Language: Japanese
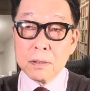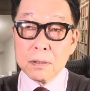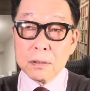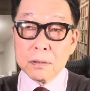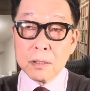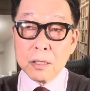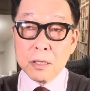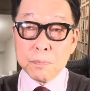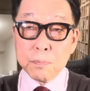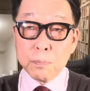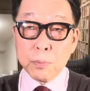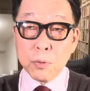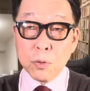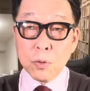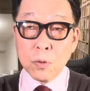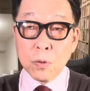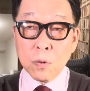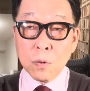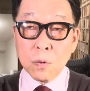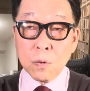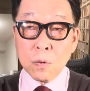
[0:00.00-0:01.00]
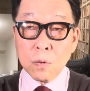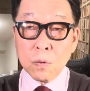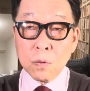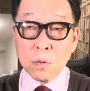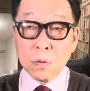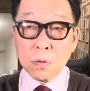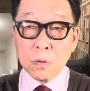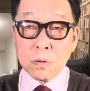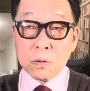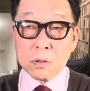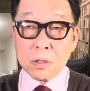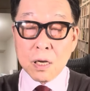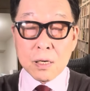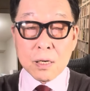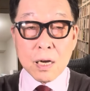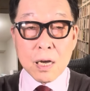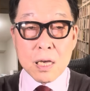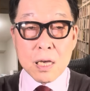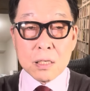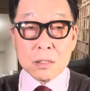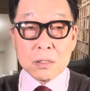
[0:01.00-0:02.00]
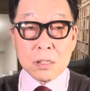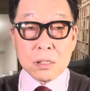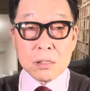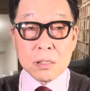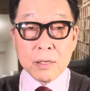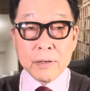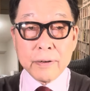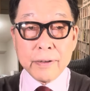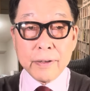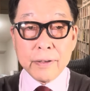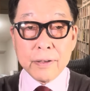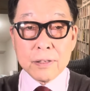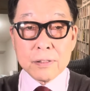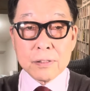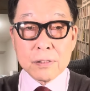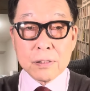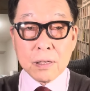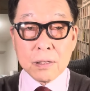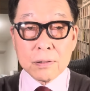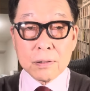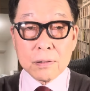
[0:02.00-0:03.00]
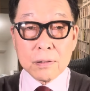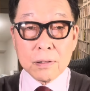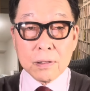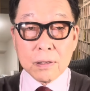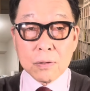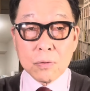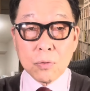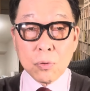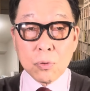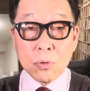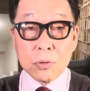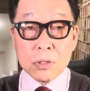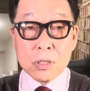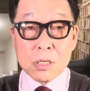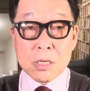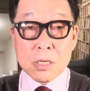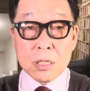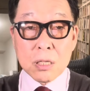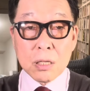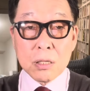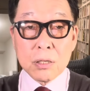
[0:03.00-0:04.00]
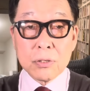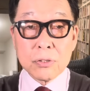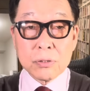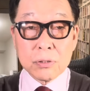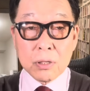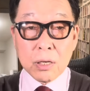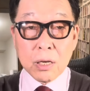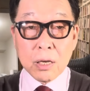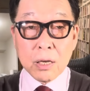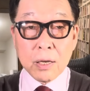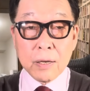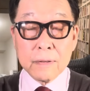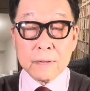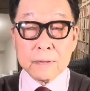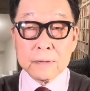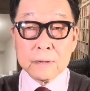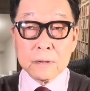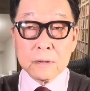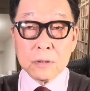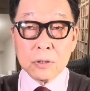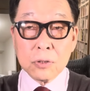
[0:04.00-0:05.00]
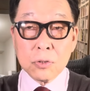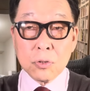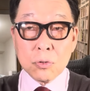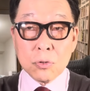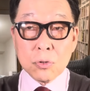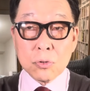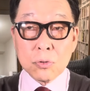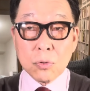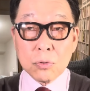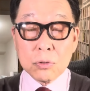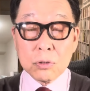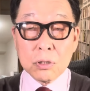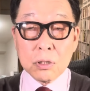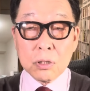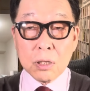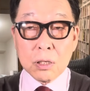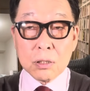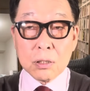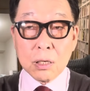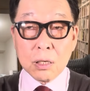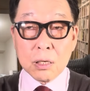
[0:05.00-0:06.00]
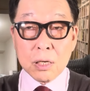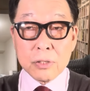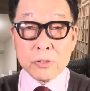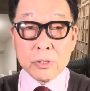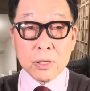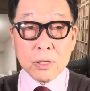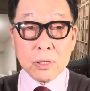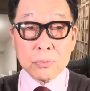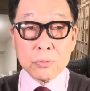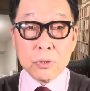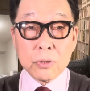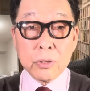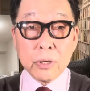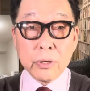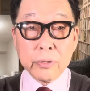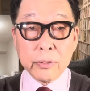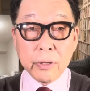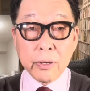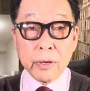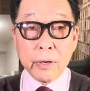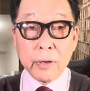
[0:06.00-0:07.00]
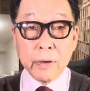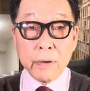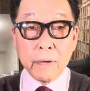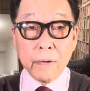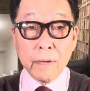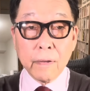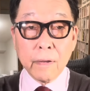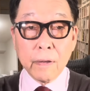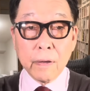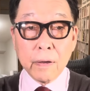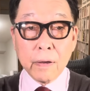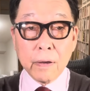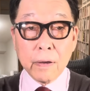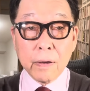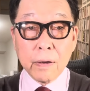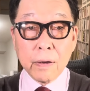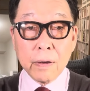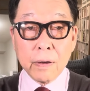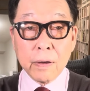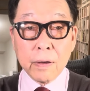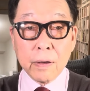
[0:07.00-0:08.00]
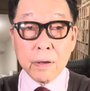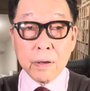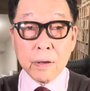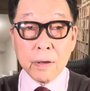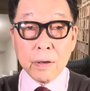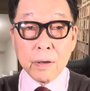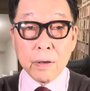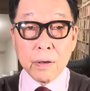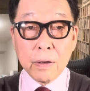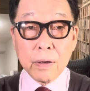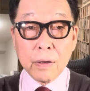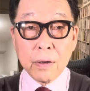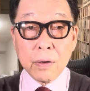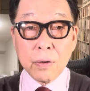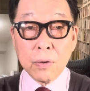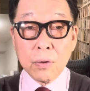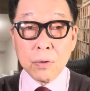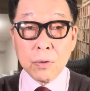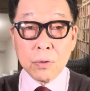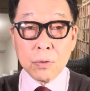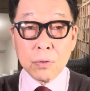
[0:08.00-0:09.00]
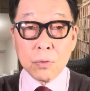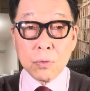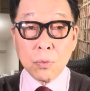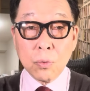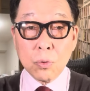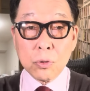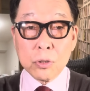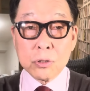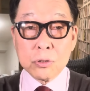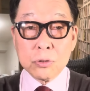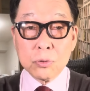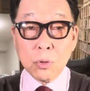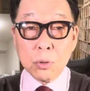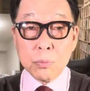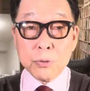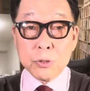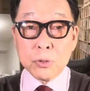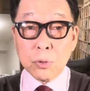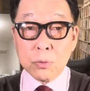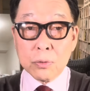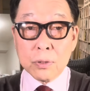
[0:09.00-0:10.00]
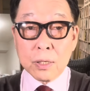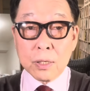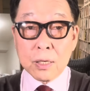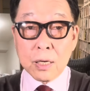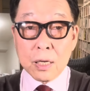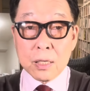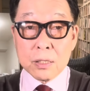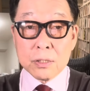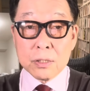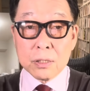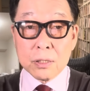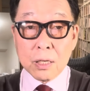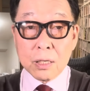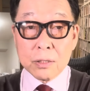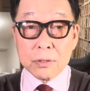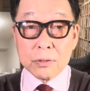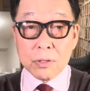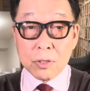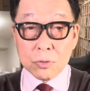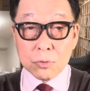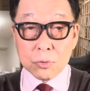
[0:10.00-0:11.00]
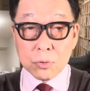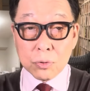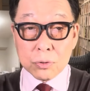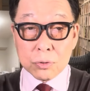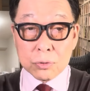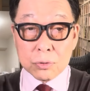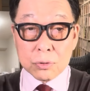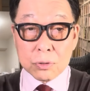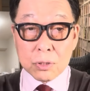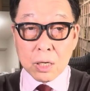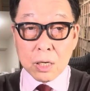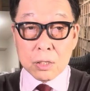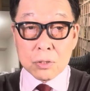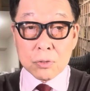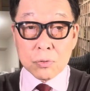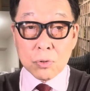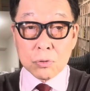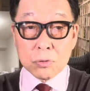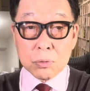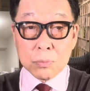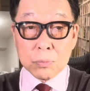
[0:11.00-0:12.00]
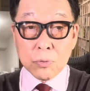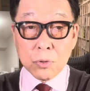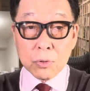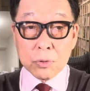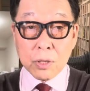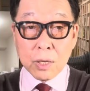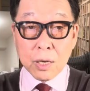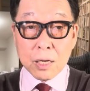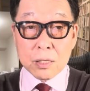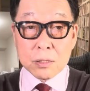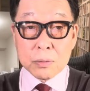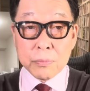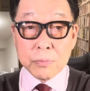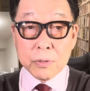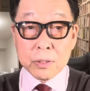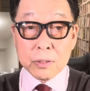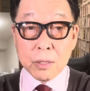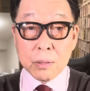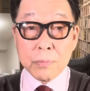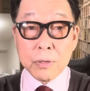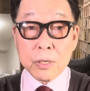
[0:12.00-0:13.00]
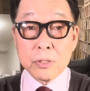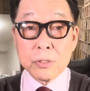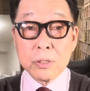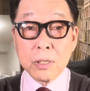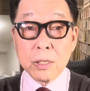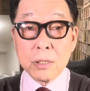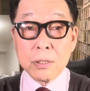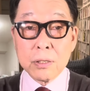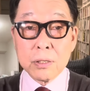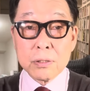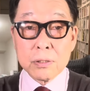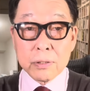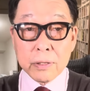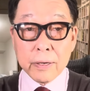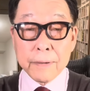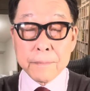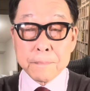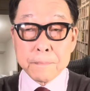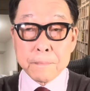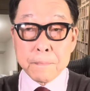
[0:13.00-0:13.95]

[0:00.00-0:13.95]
で一方、高市早苗さんがここに来てですね、急速になんか風が吹いてきて、えー、大きく伸びそうな感じになってるという観測も出始めてましてですね、